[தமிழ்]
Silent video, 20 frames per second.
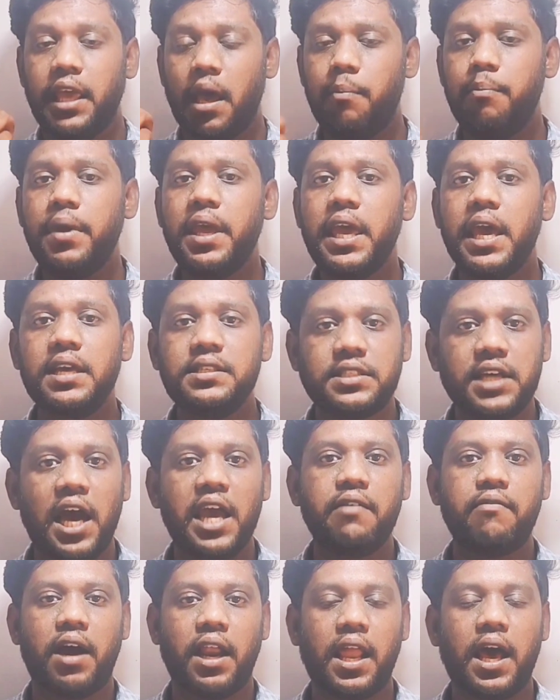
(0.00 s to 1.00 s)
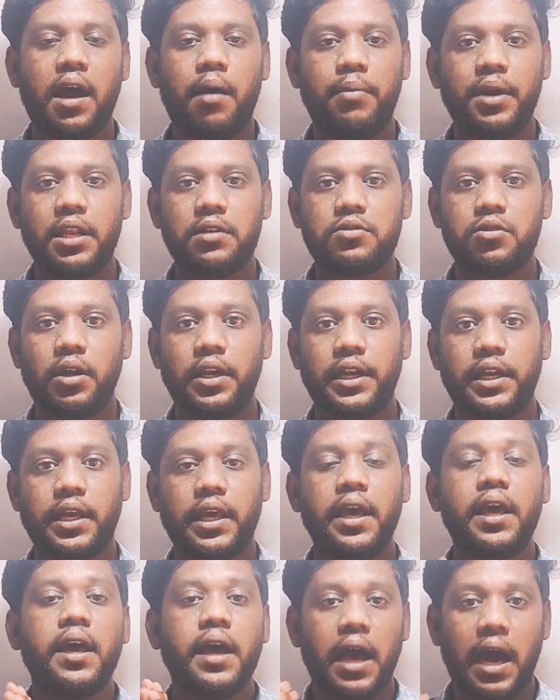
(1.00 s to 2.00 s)
எம்பிஏ சாய்வாலா அப்படின்னு
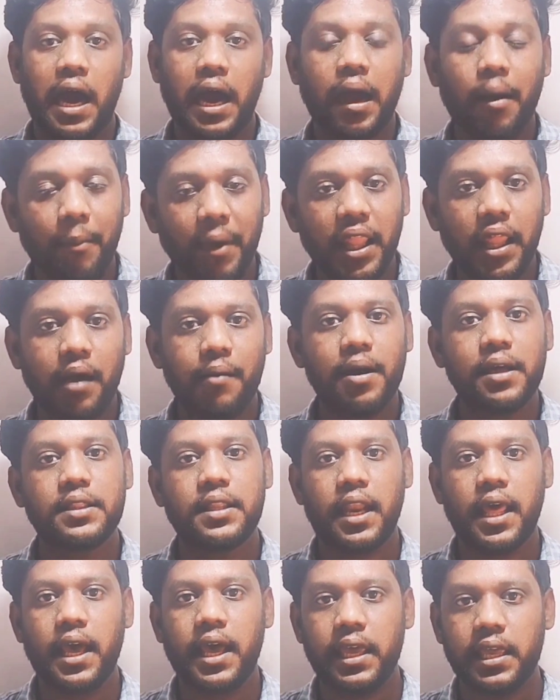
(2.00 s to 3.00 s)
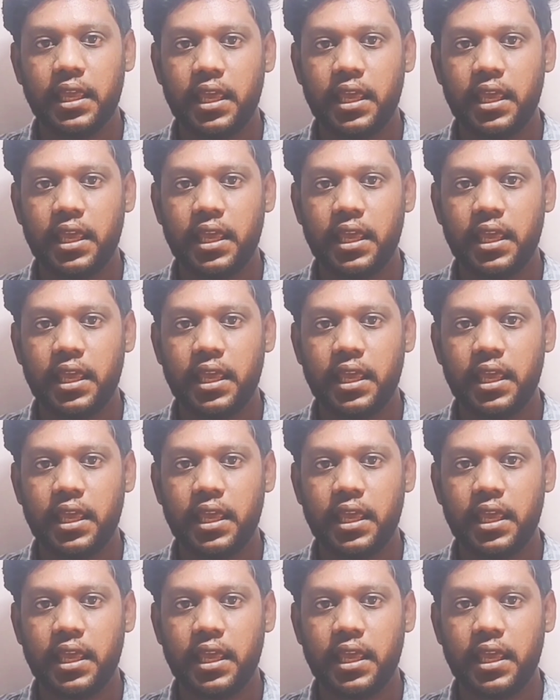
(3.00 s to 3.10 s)
சொல்லிட்டு அகமதாபாத்ல